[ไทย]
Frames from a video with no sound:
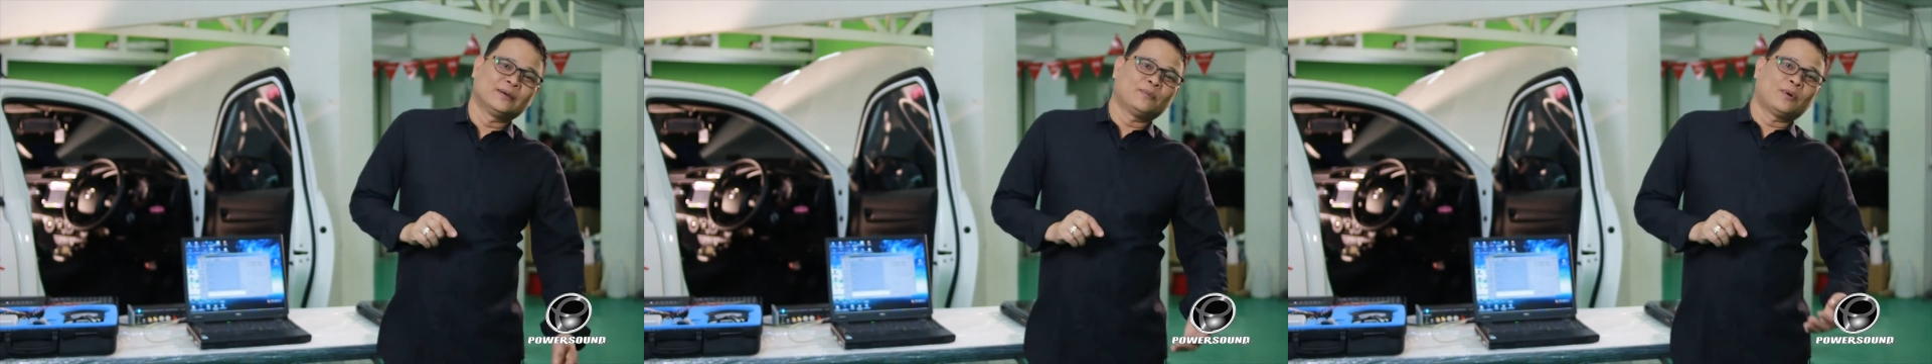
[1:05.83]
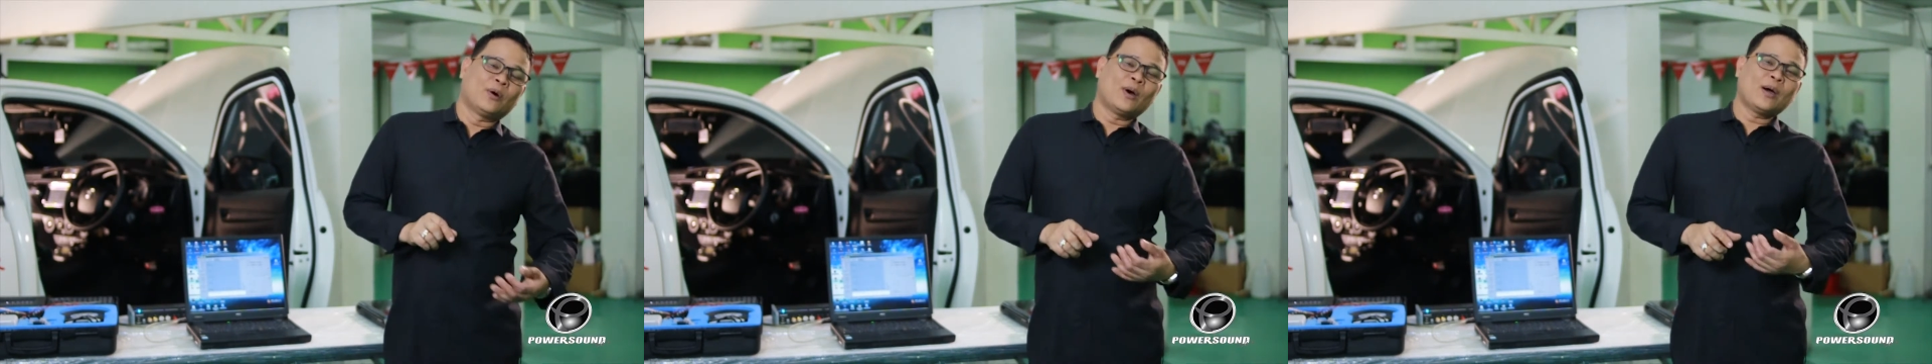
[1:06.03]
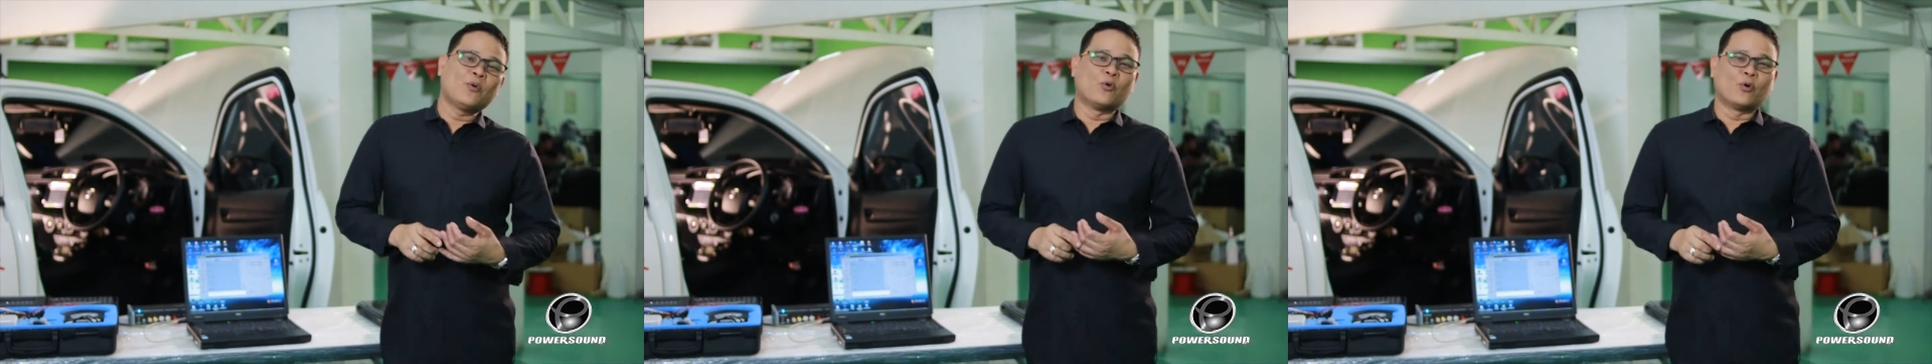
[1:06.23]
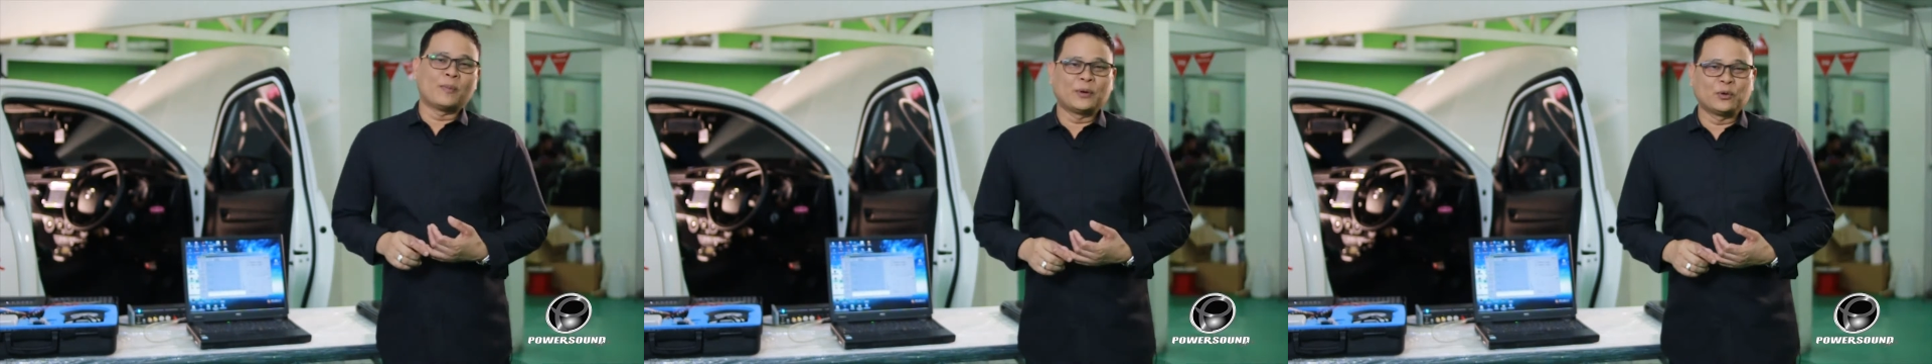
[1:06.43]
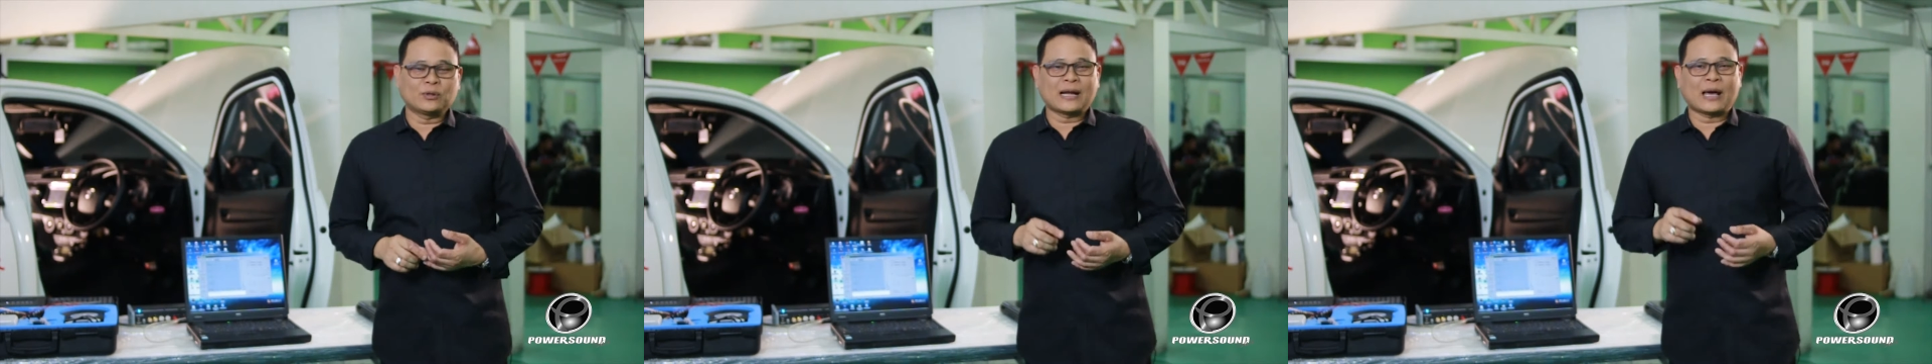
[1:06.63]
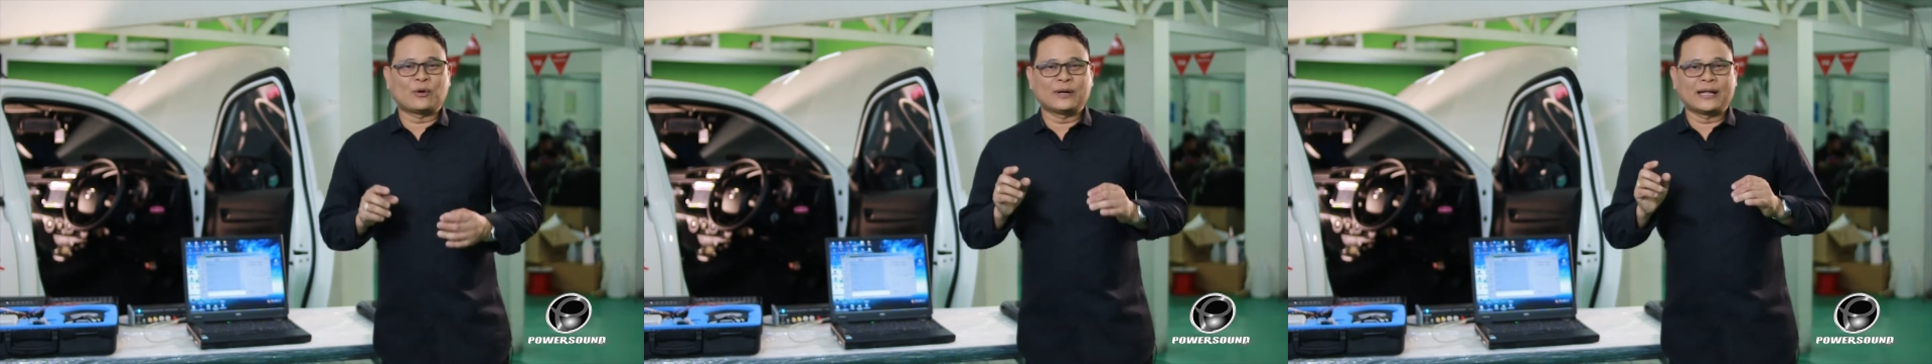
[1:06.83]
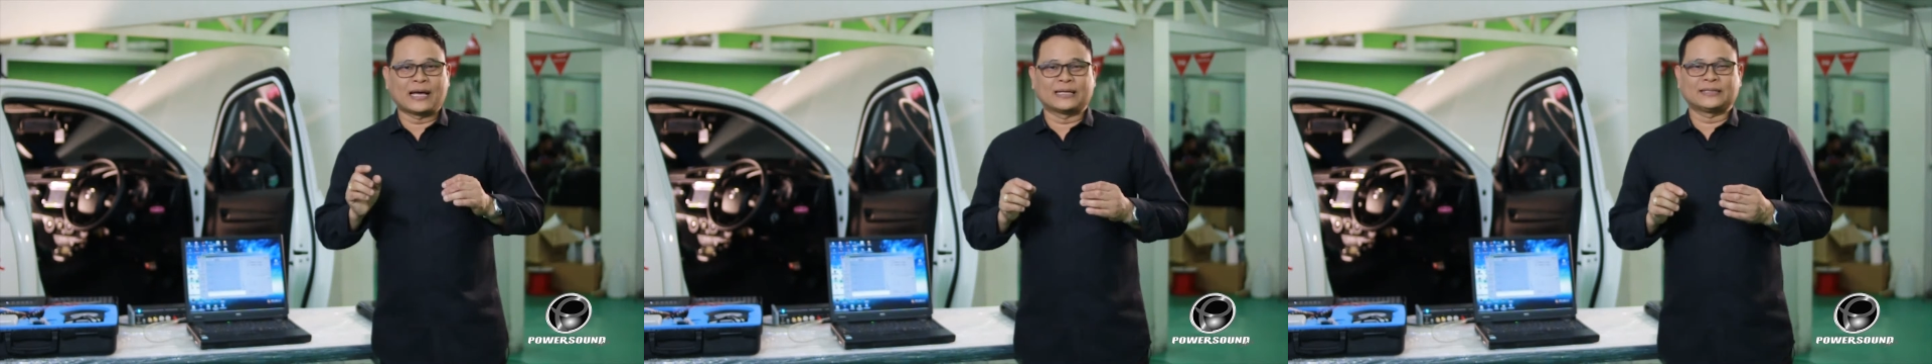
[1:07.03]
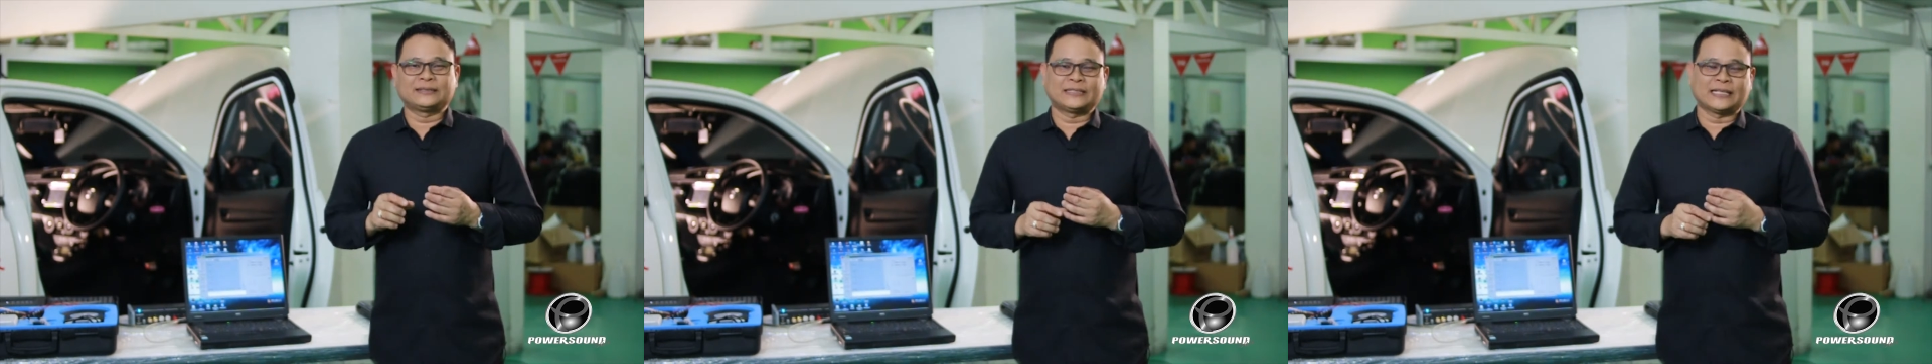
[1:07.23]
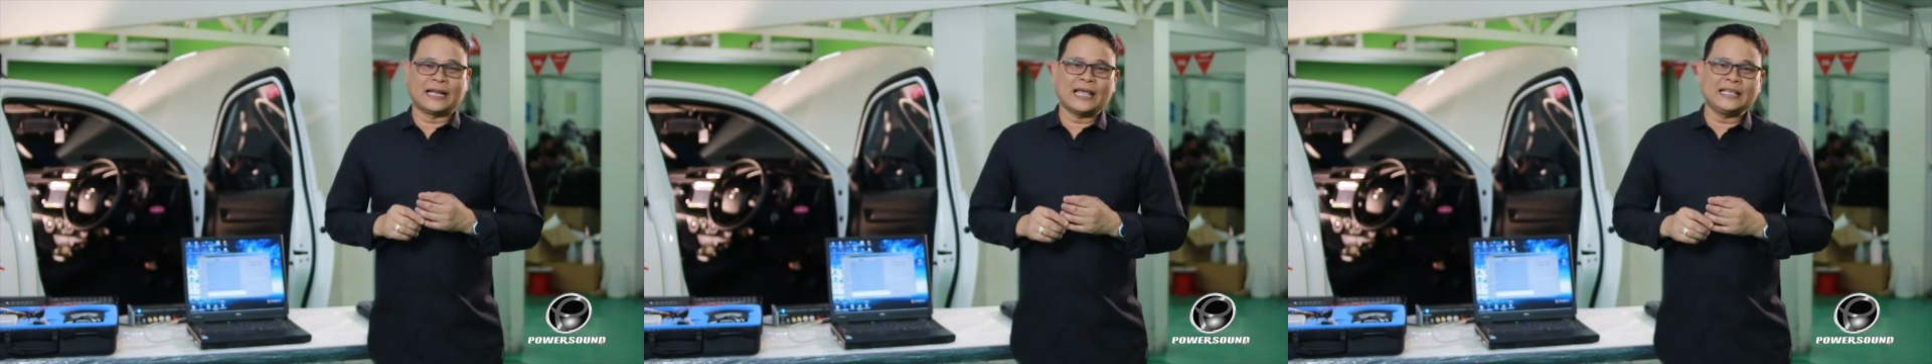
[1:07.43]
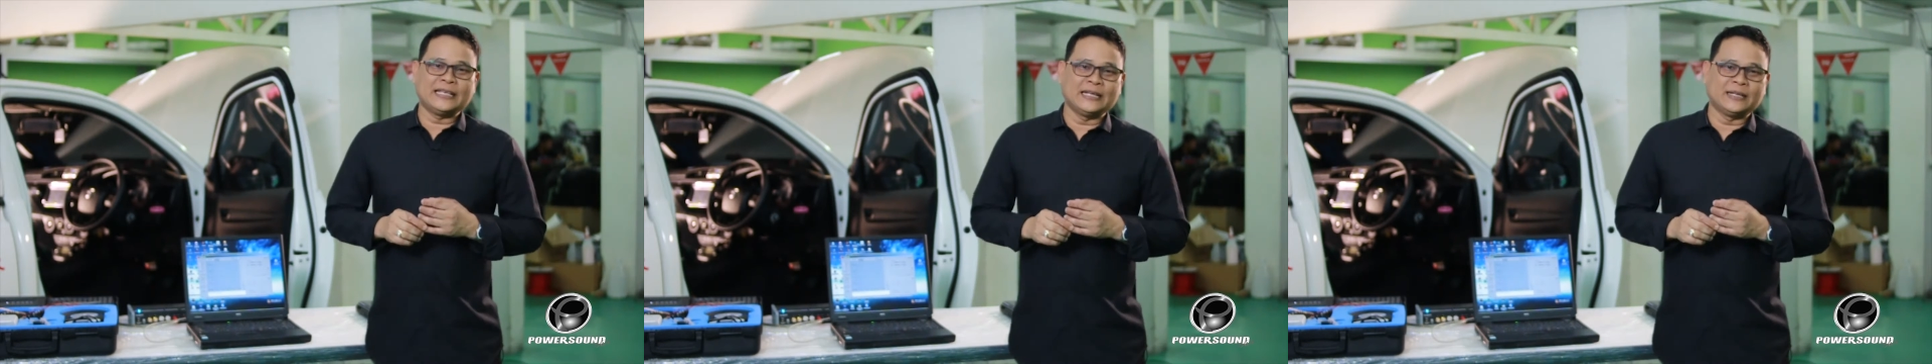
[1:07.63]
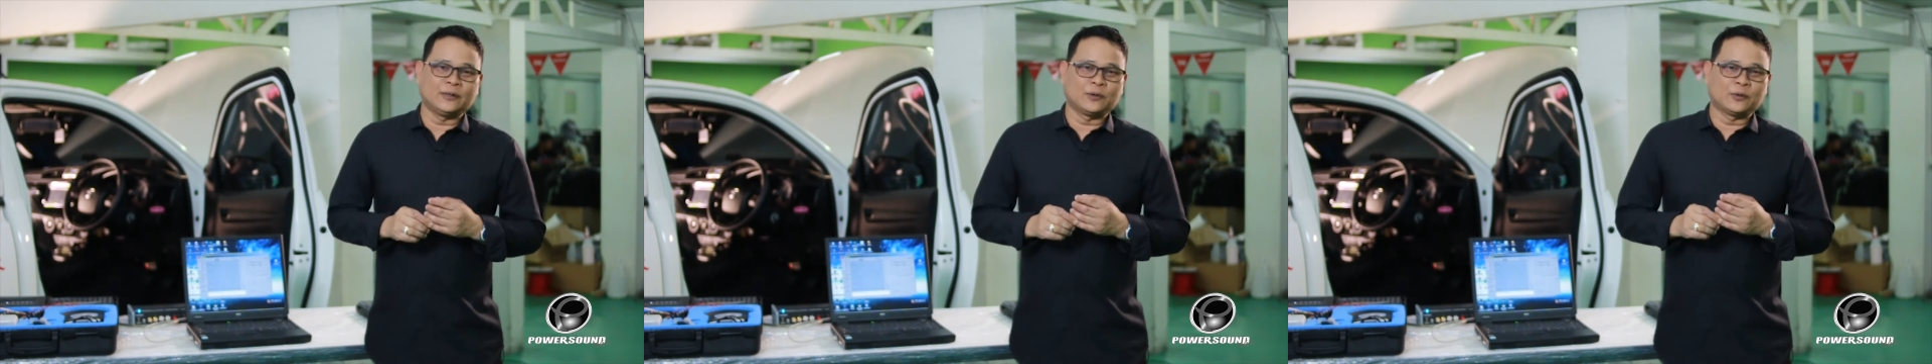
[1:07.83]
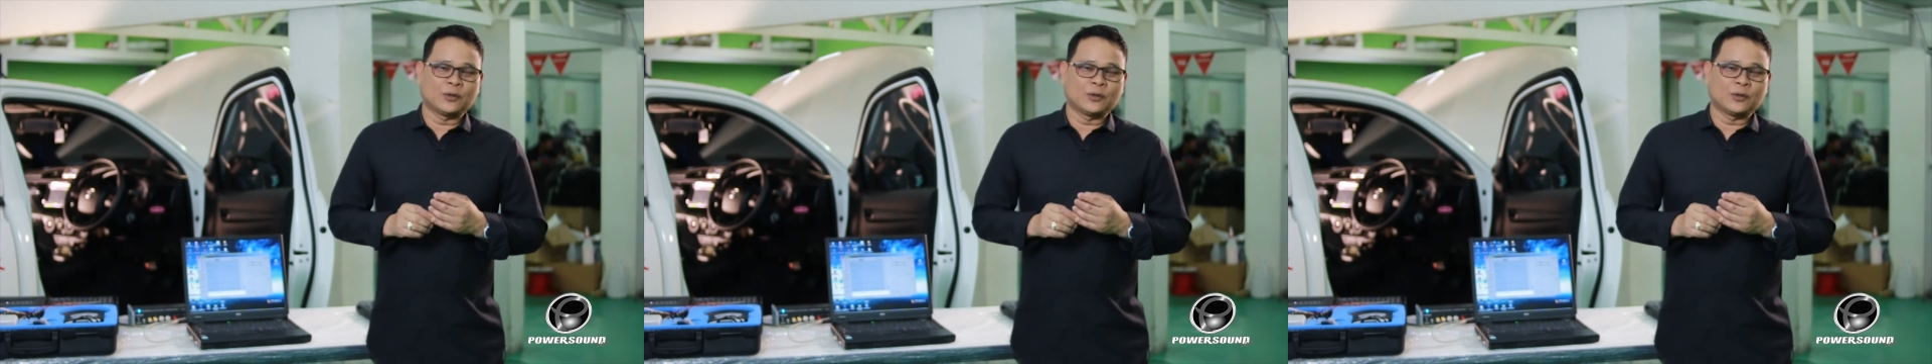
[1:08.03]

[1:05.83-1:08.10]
เพราะว่าหูมนุษย์เราเนี่ยจะได้ยิน